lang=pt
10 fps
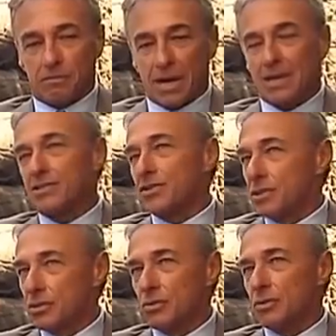
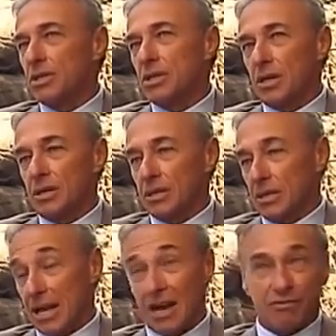Brasil
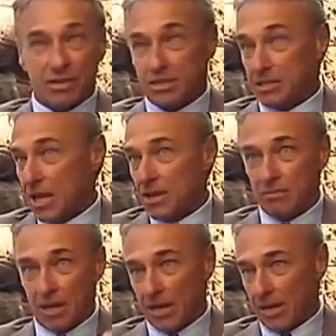e, e África têm
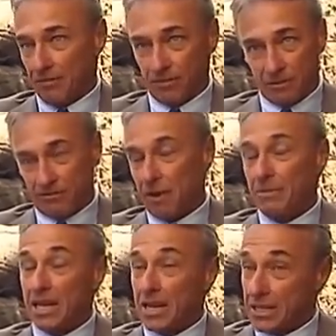uma
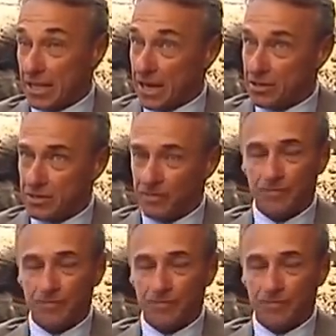familiaridade,